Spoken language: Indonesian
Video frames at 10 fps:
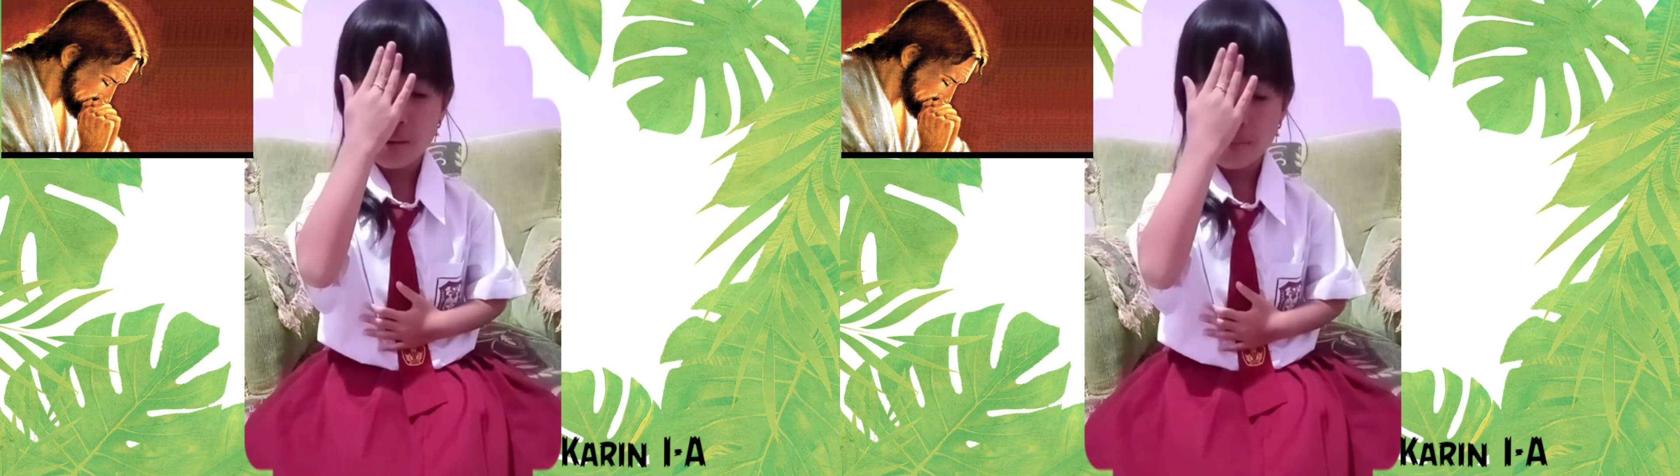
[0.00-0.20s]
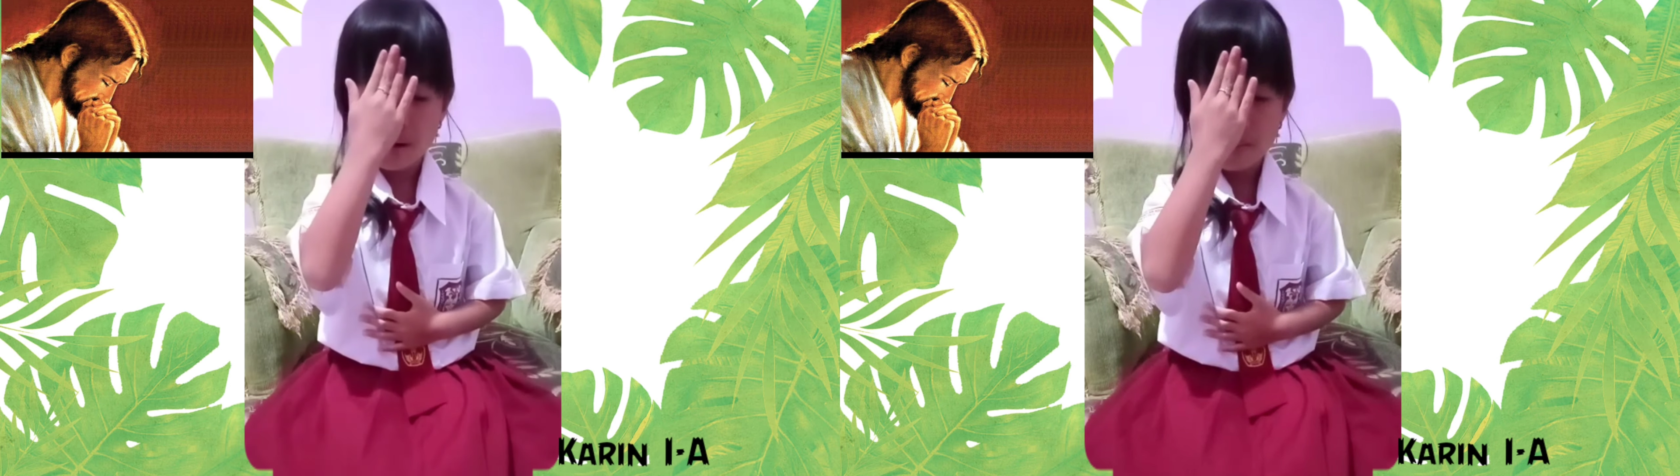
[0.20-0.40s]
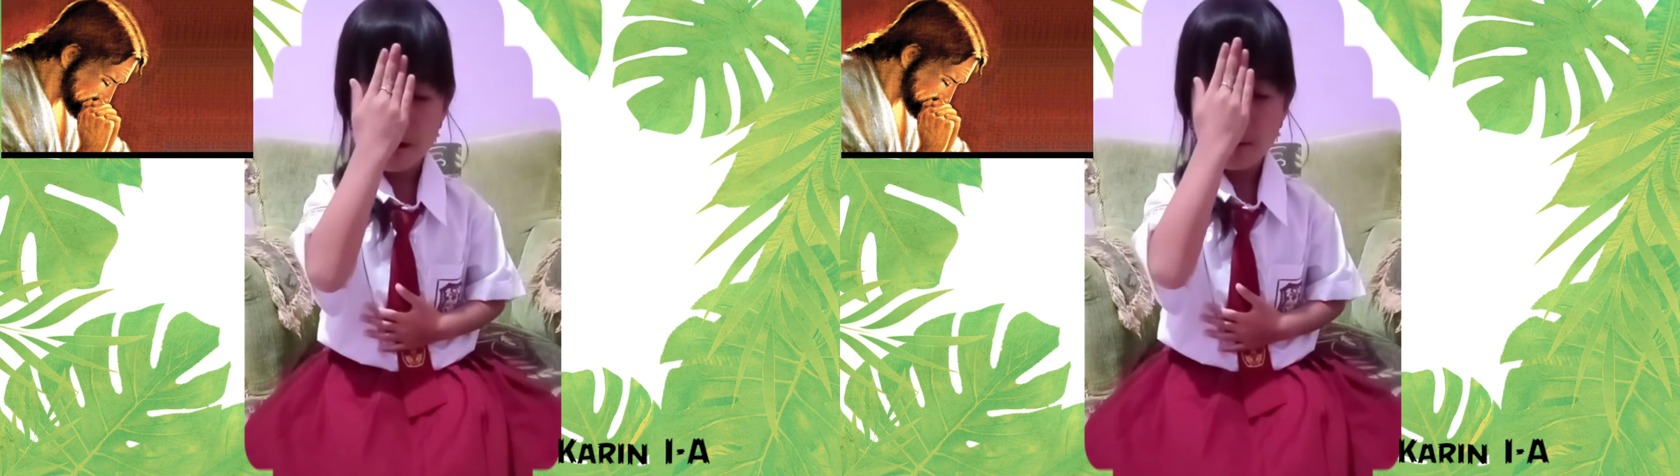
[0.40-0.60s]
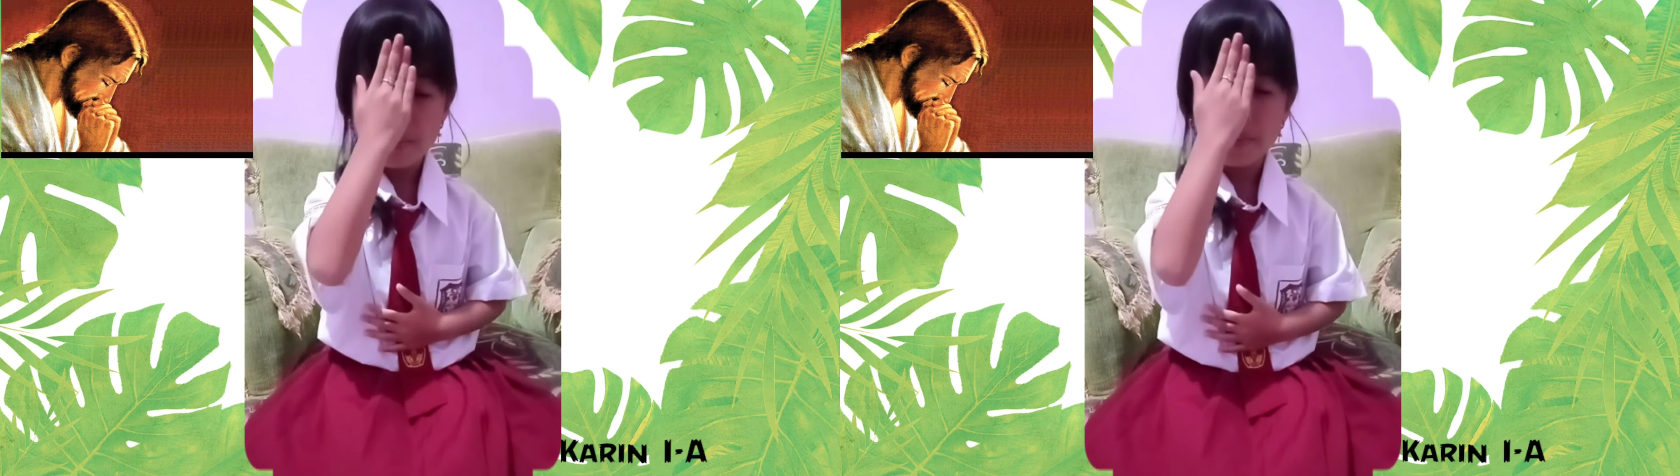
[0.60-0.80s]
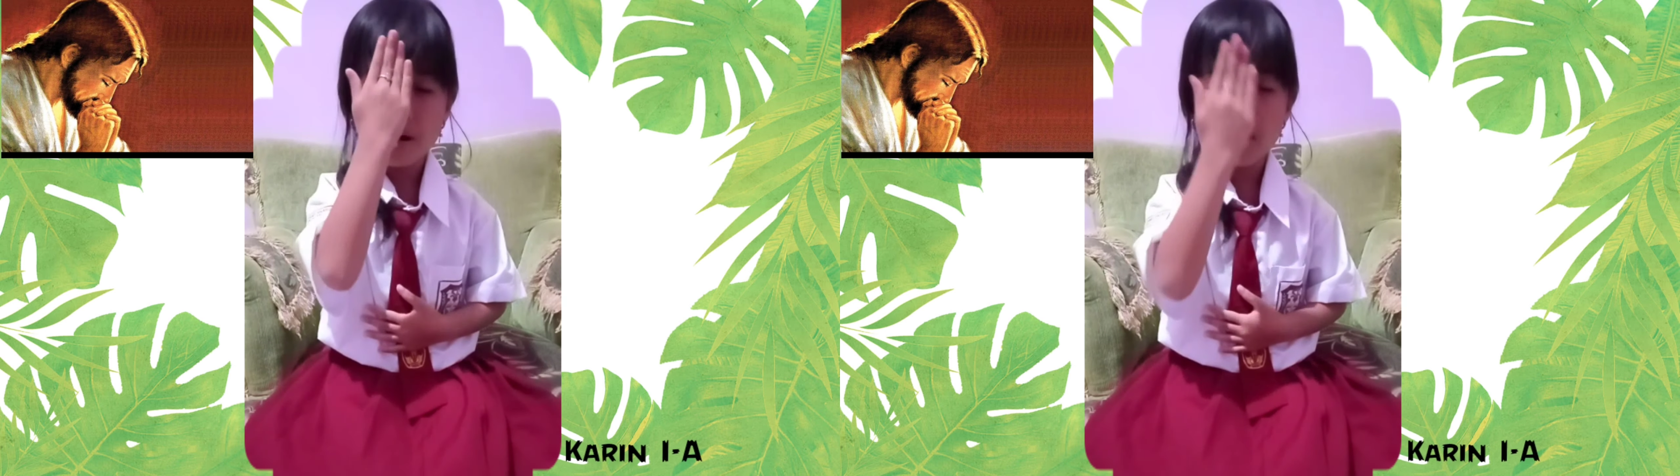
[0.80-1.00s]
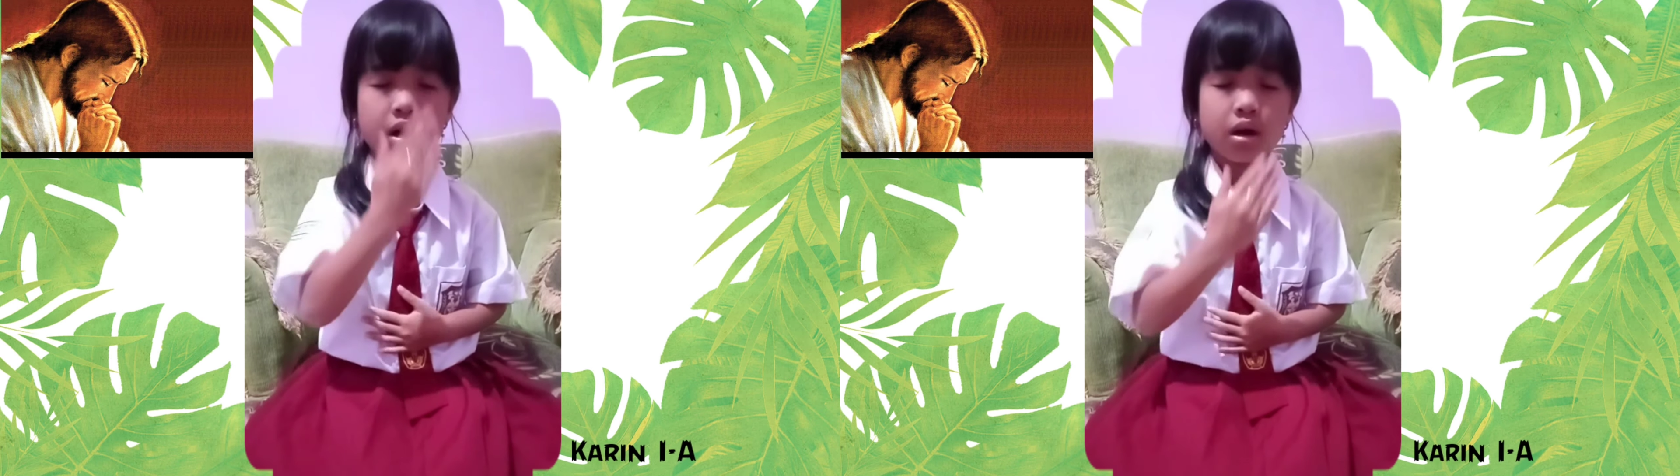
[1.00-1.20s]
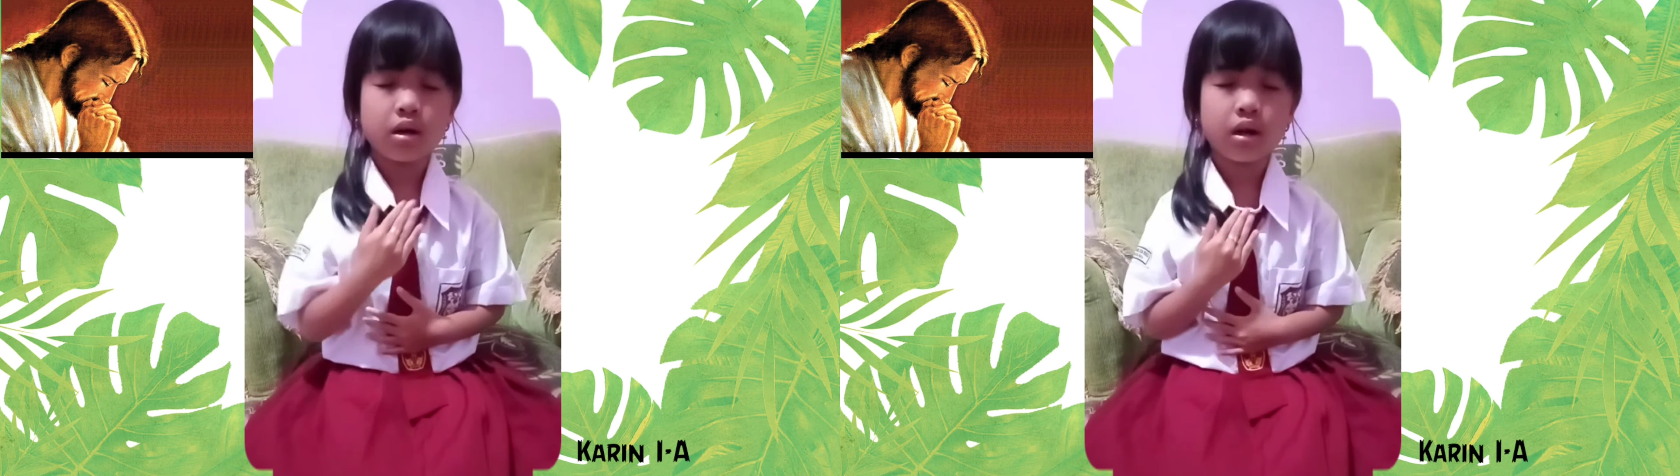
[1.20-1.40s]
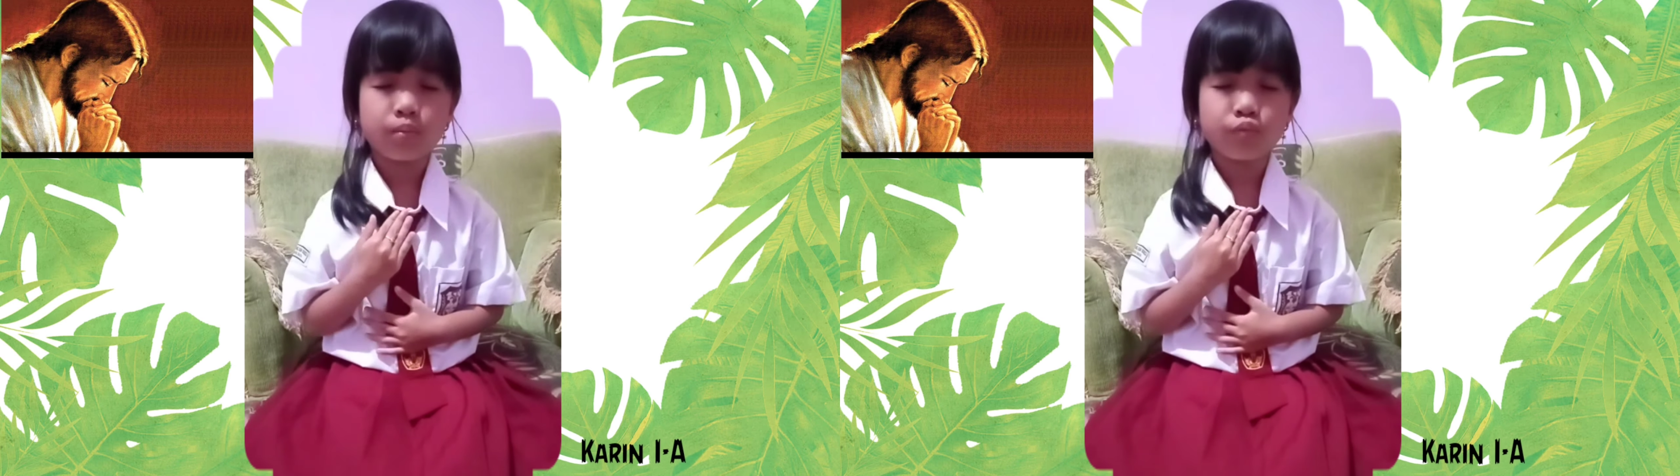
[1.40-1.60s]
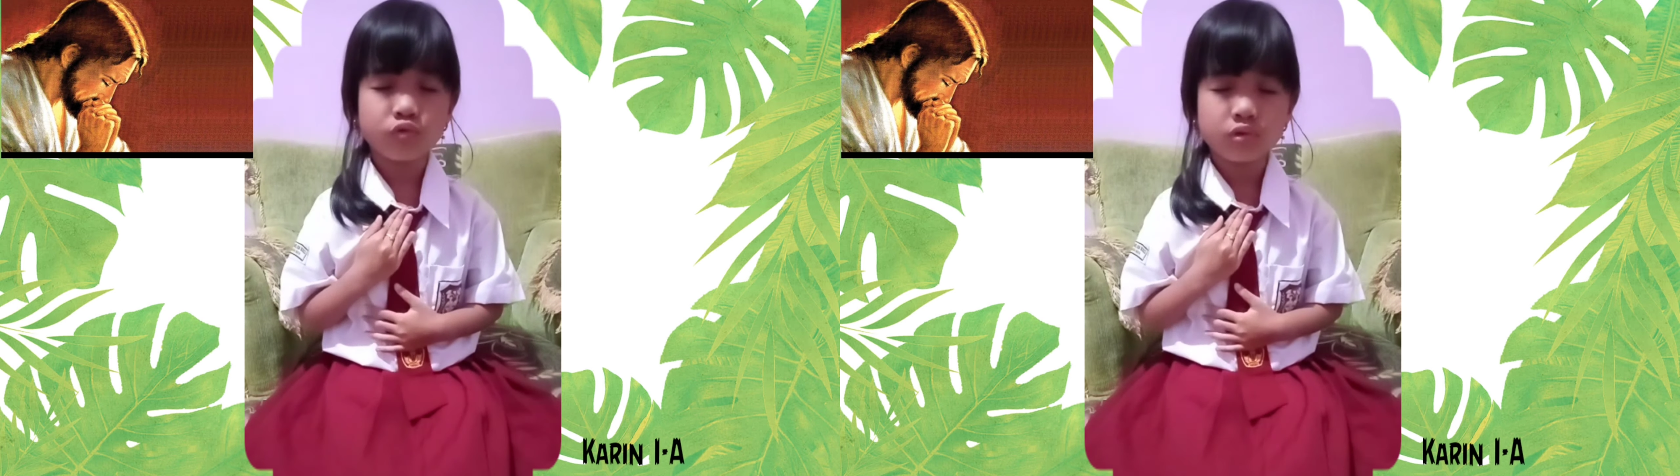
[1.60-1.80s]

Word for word: nama Bapa dan